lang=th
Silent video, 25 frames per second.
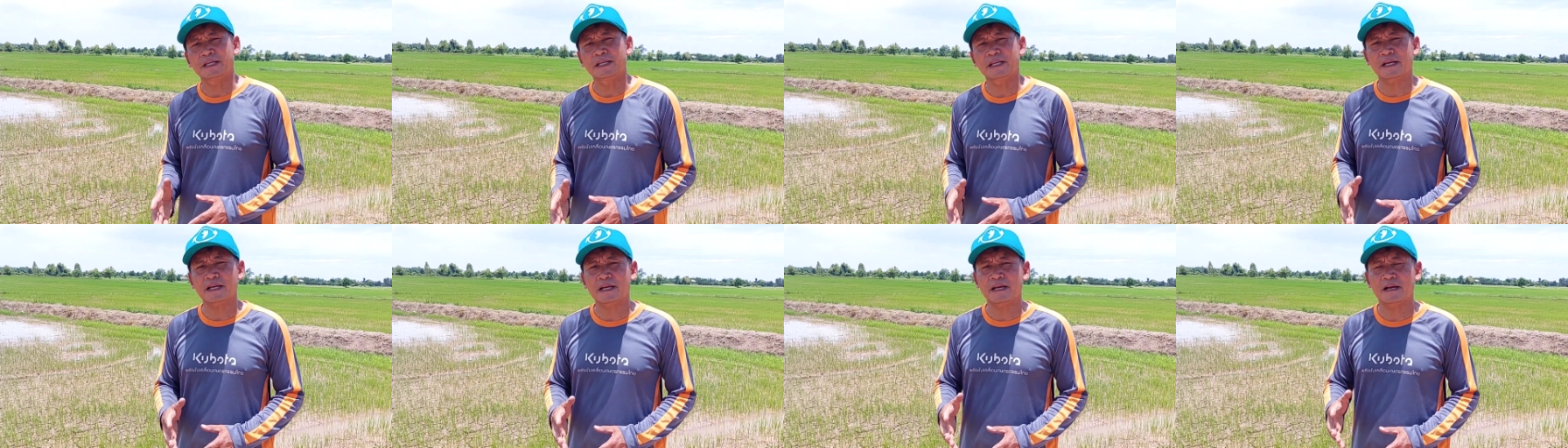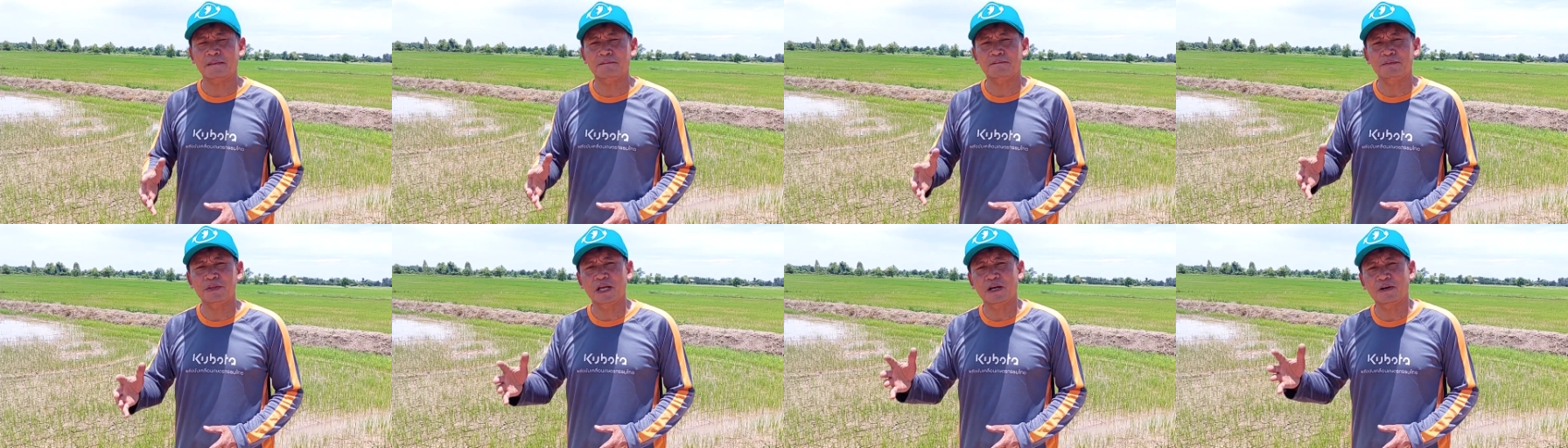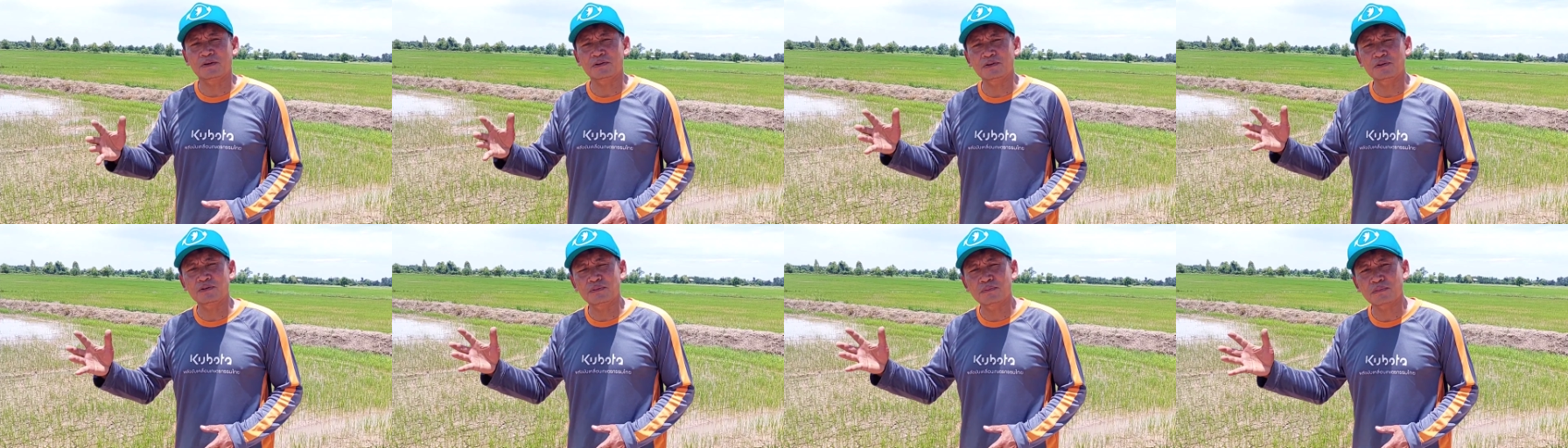นะครับ เดี๋ยว
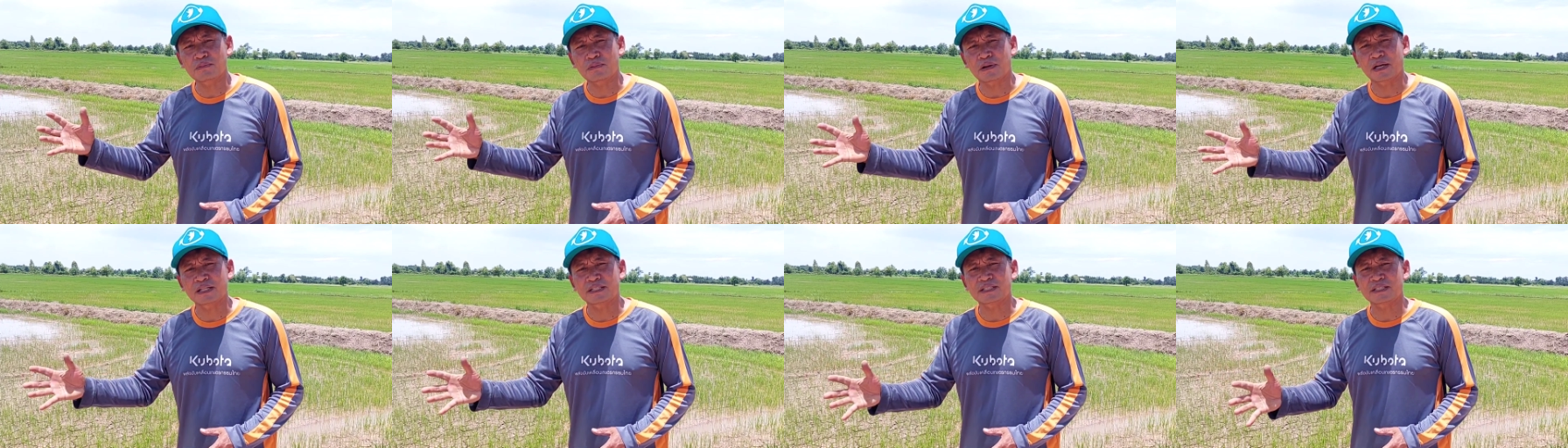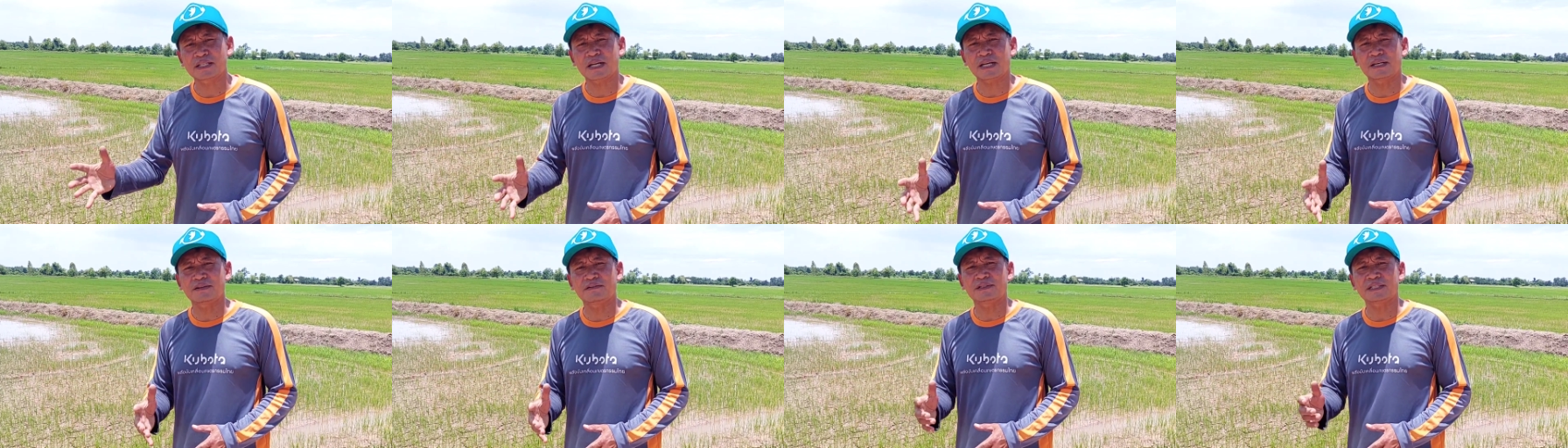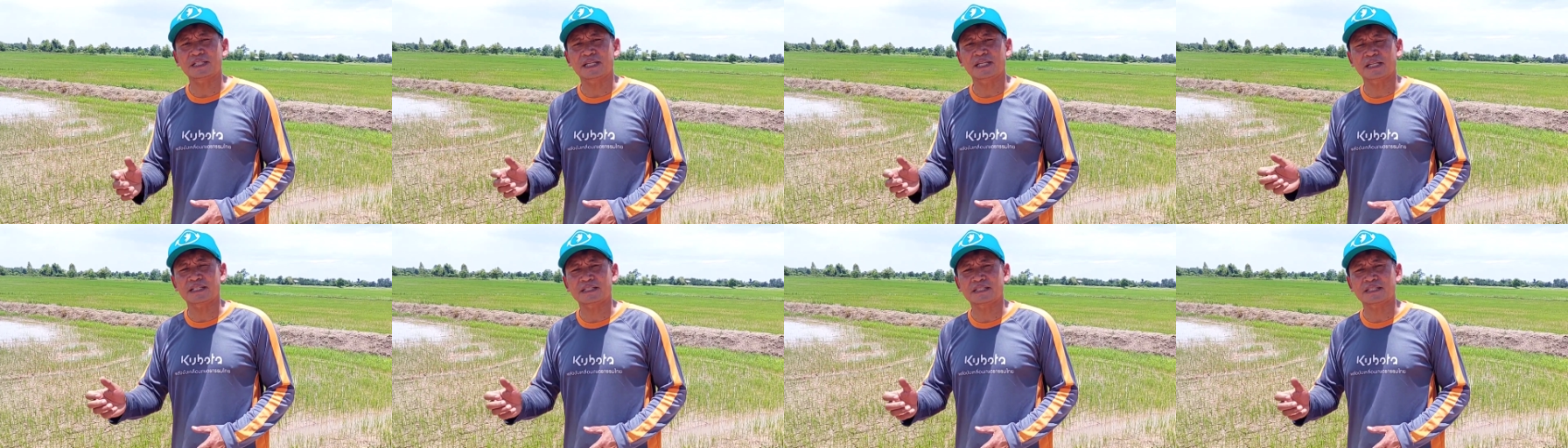นุ่มควันชัยวั
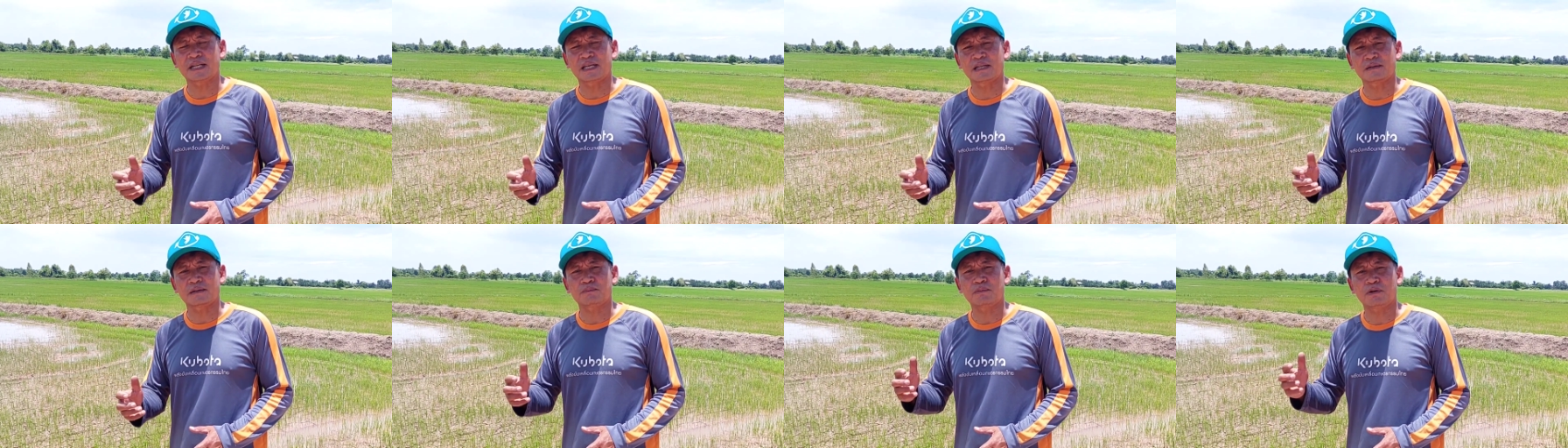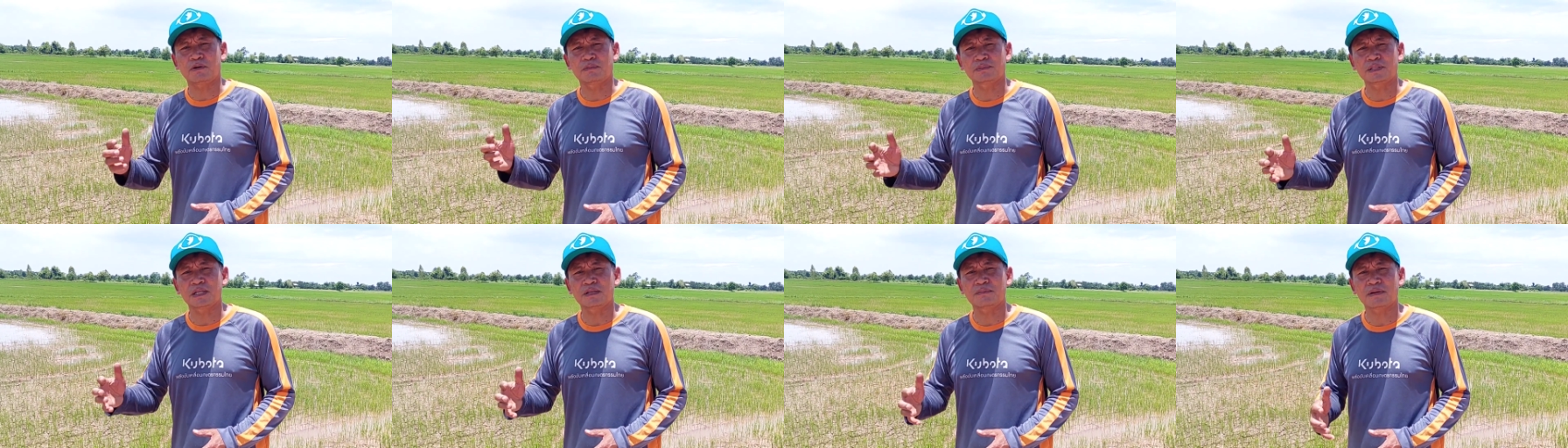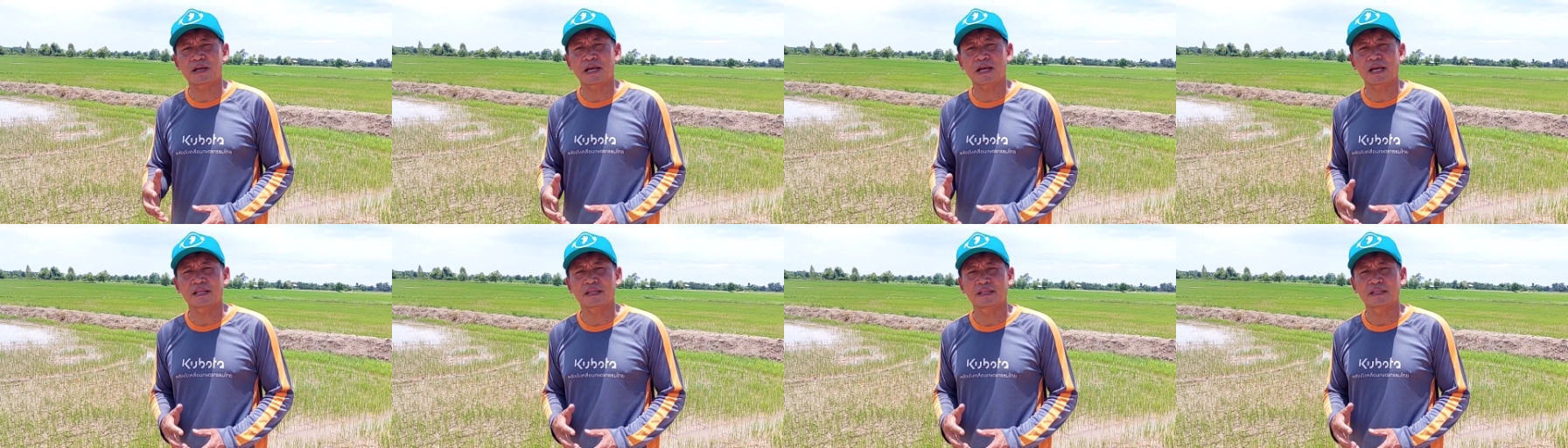ใจเกษตร พร้อมทีม
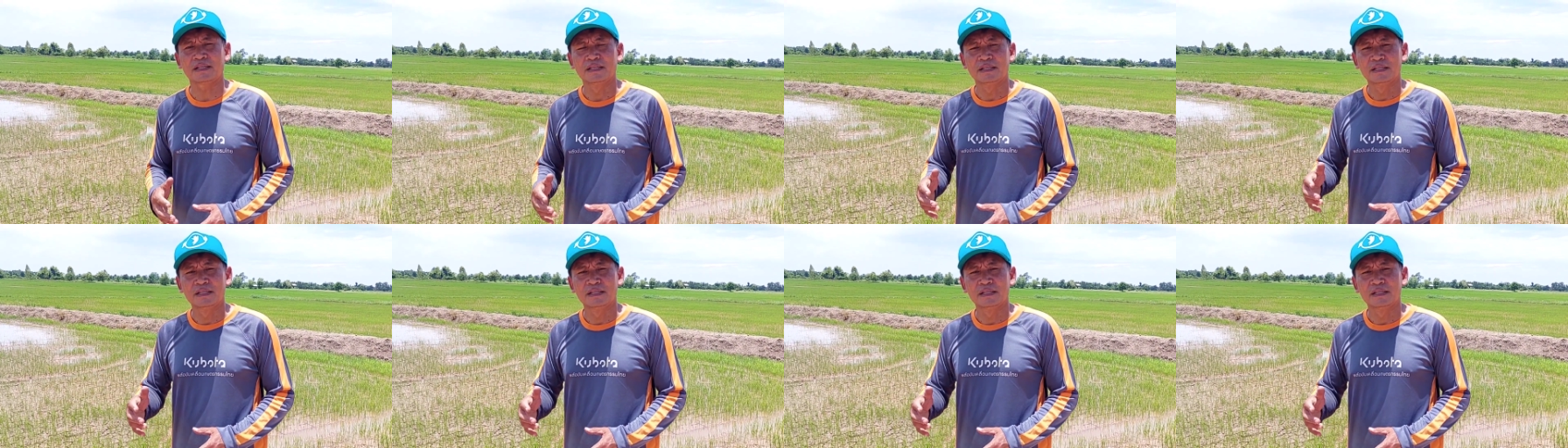งาน